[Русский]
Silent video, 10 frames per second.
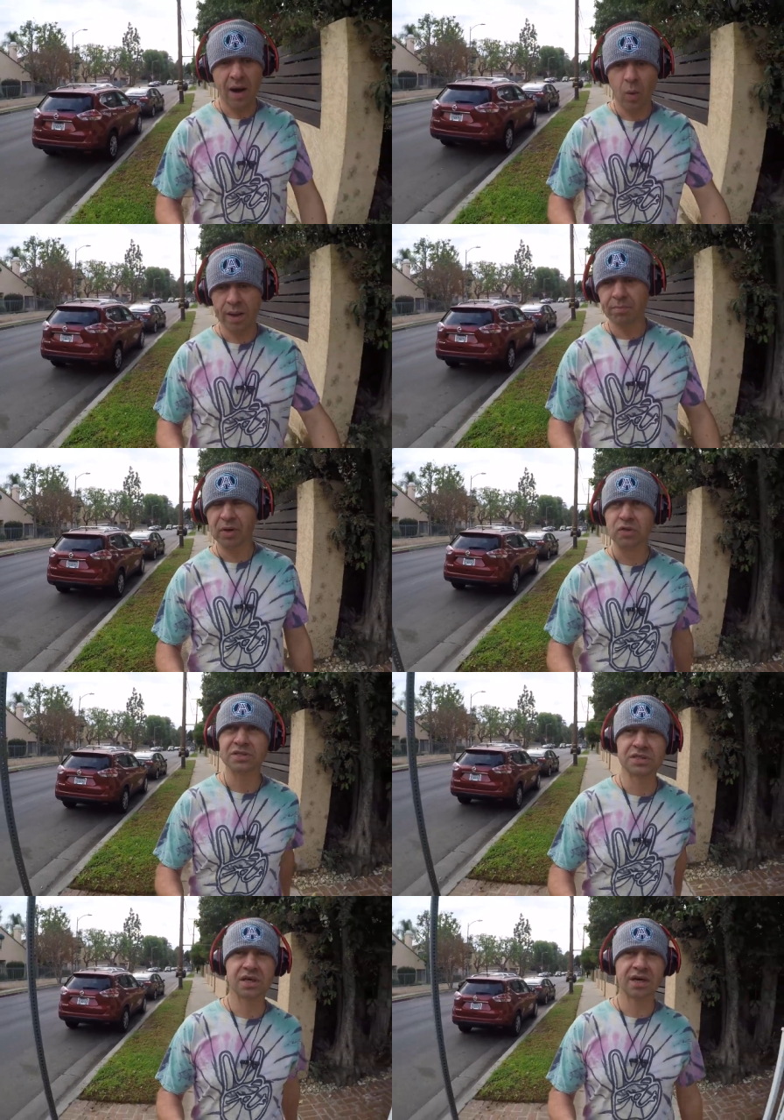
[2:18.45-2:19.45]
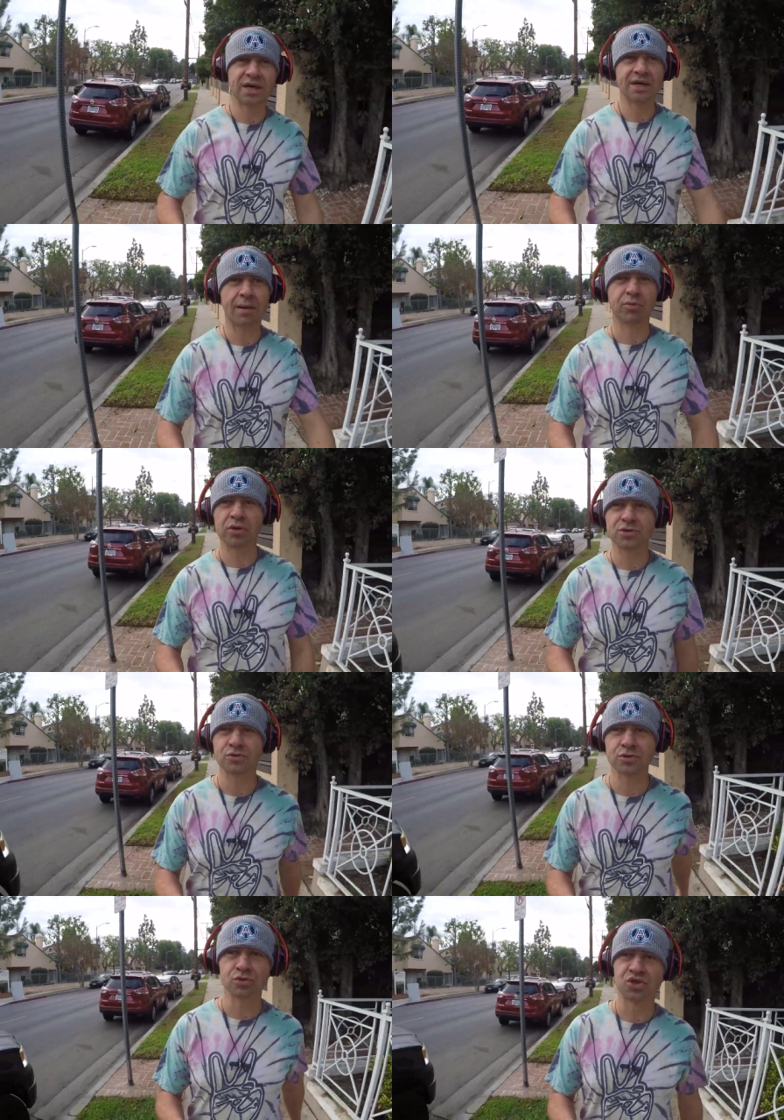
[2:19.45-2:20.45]
OnePlus я
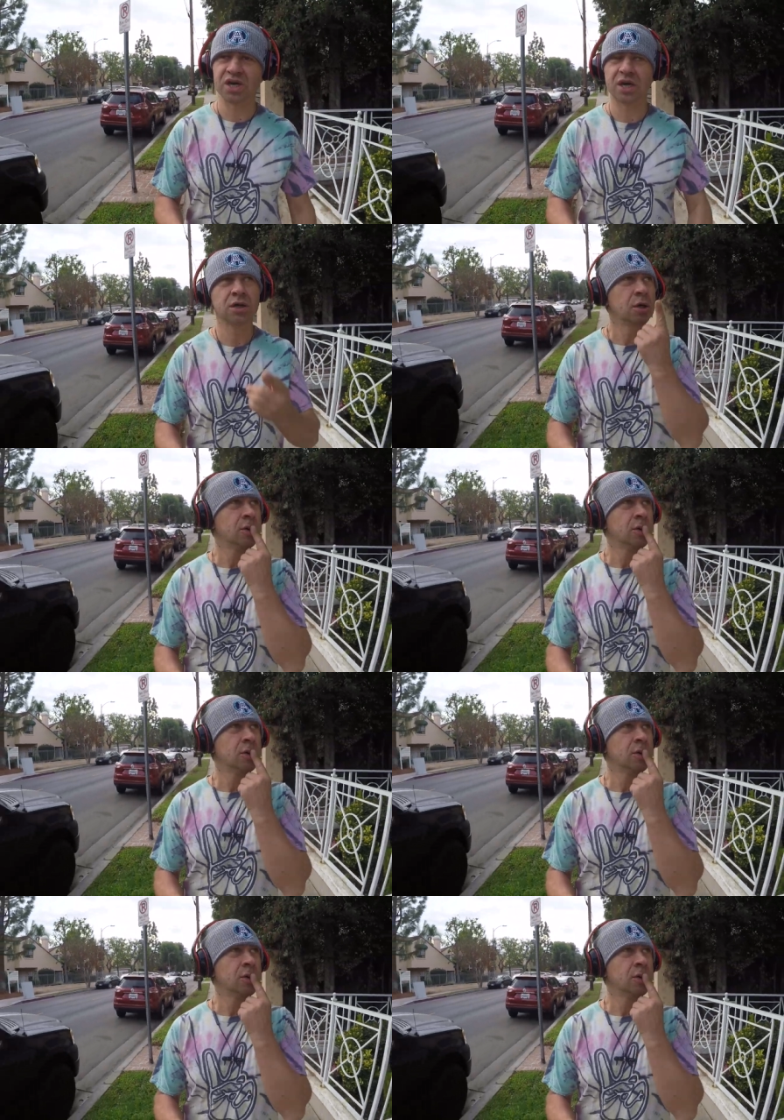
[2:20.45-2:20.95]
пользуюсь уже,